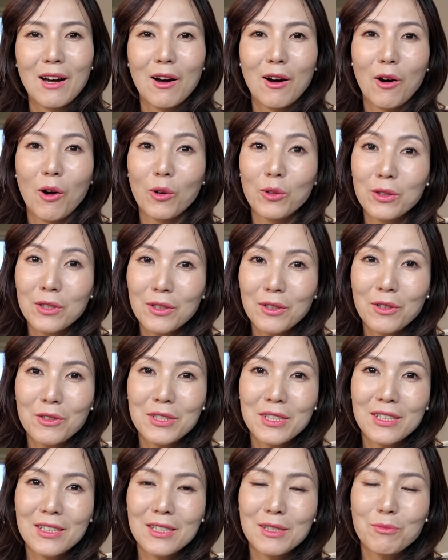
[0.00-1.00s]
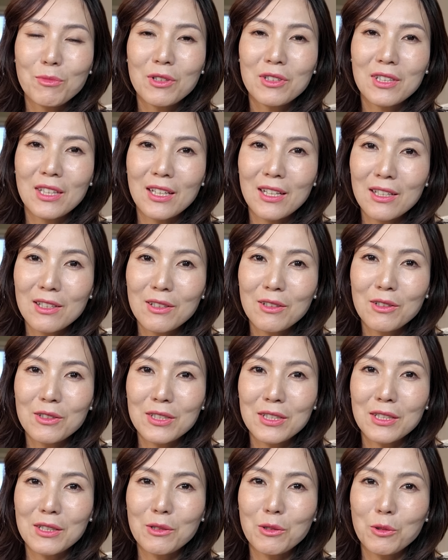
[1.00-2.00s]
얻는 것이 있으면 잃는
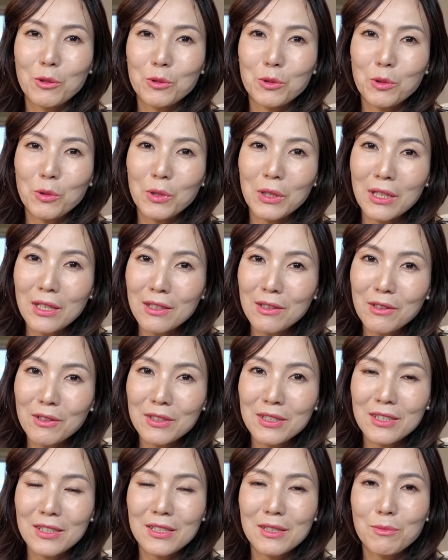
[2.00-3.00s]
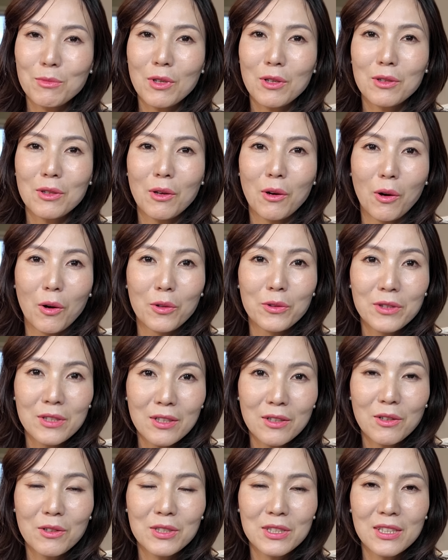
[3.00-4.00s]
것이 있고 또 잃는 것이 있으면 얻는
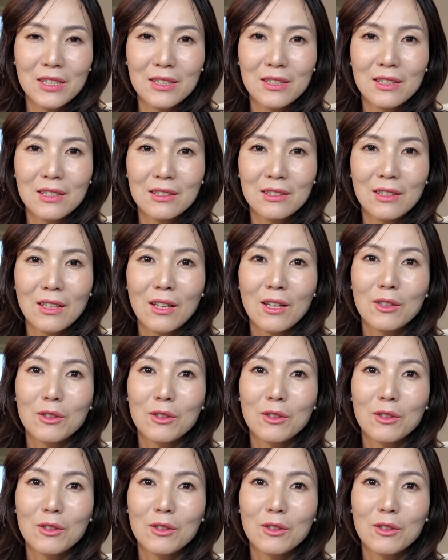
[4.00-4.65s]
것이 있는